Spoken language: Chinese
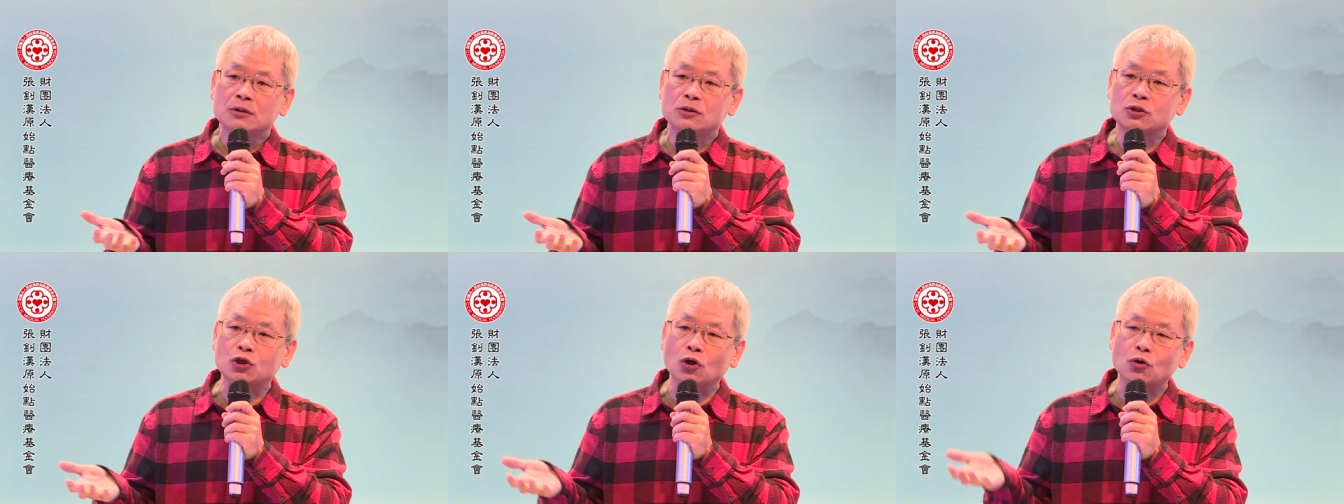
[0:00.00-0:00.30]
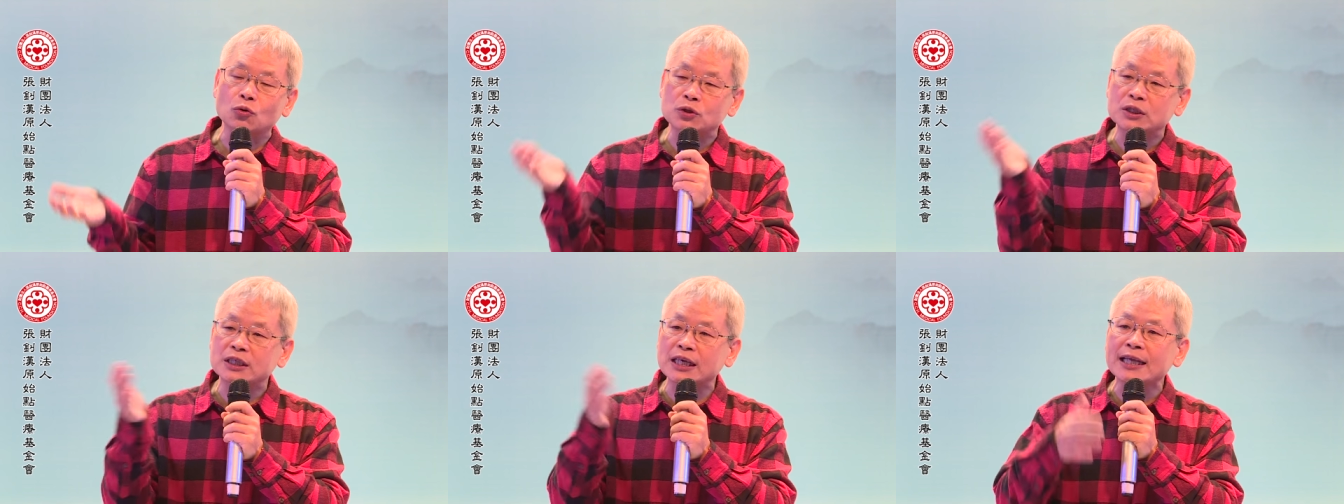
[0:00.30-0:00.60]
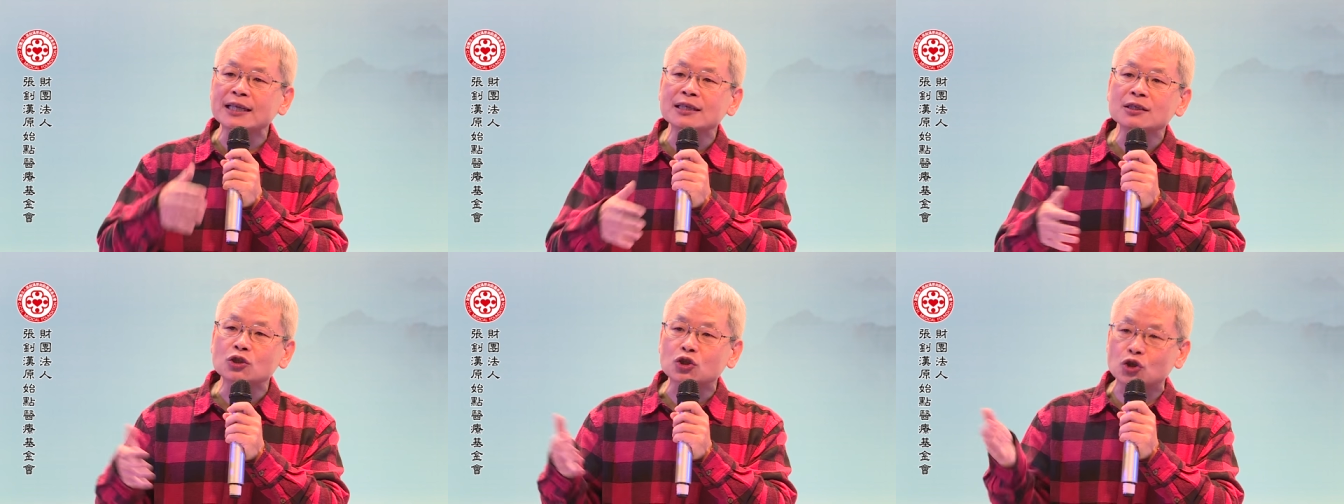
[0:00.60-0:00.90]
久
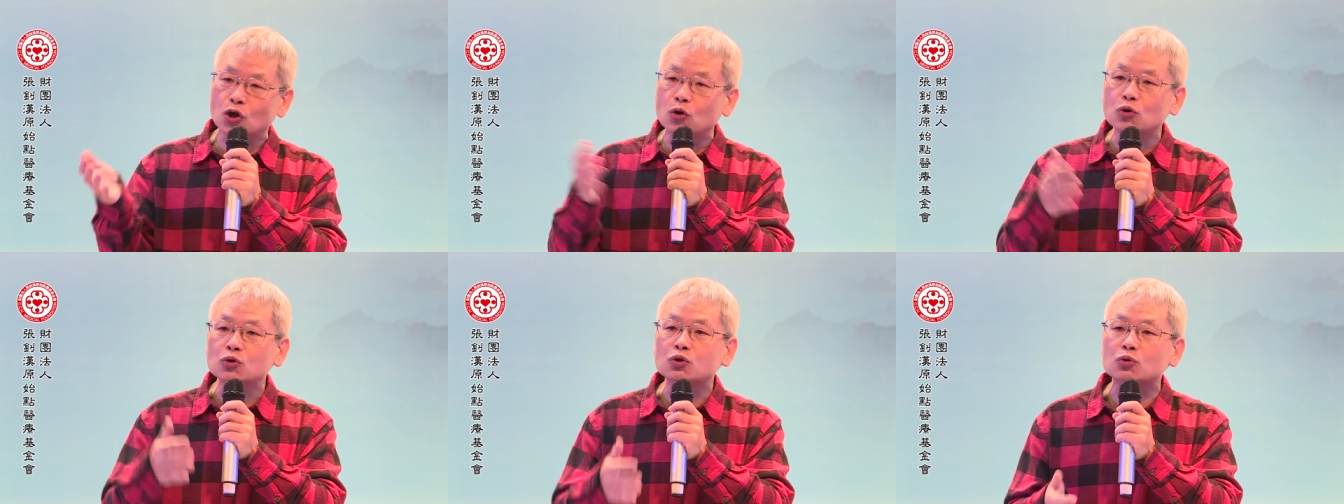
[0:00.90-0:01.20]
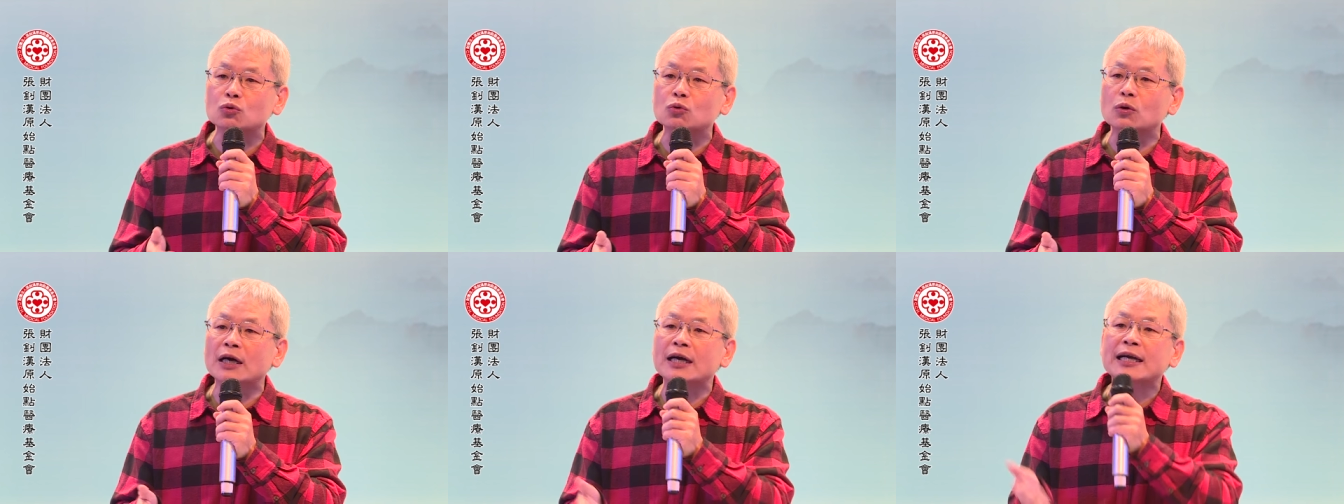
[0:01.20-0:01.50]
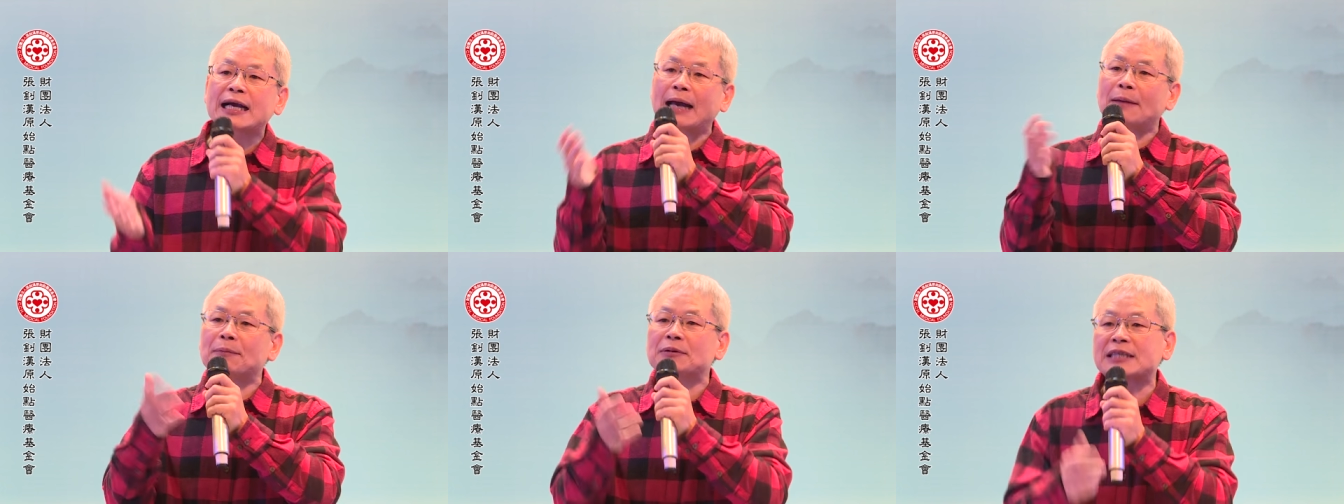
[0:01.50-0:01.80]
煎久煮而
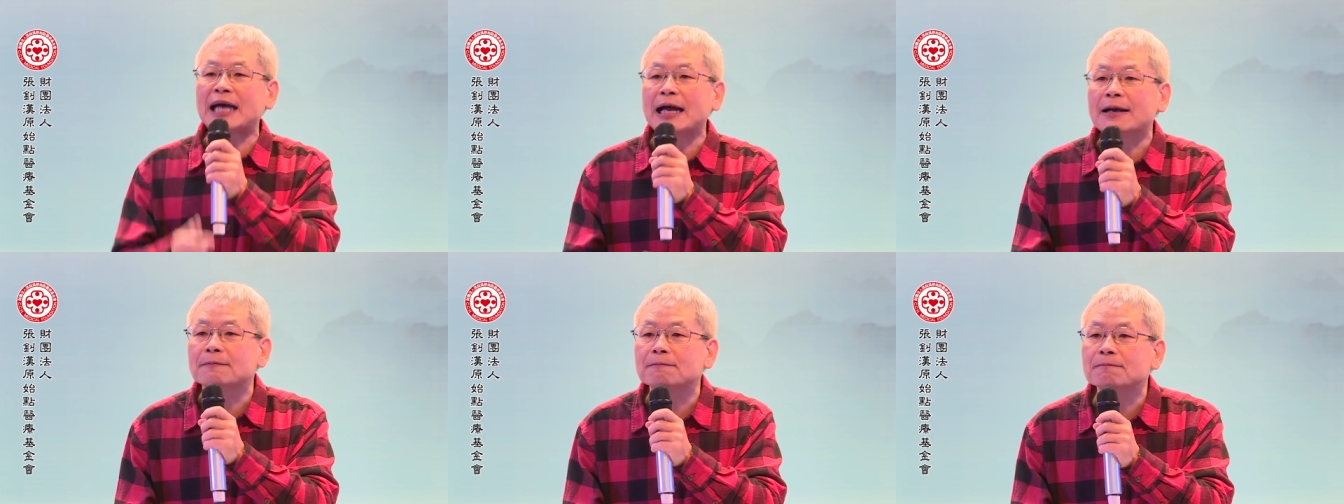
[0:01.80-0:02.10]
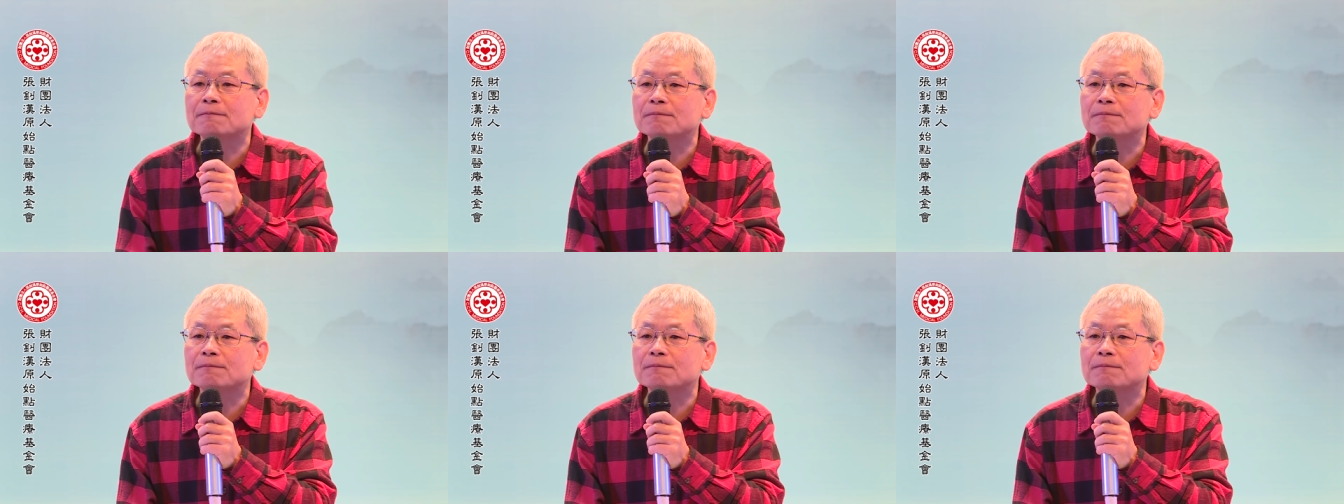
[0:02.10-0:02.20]
改善？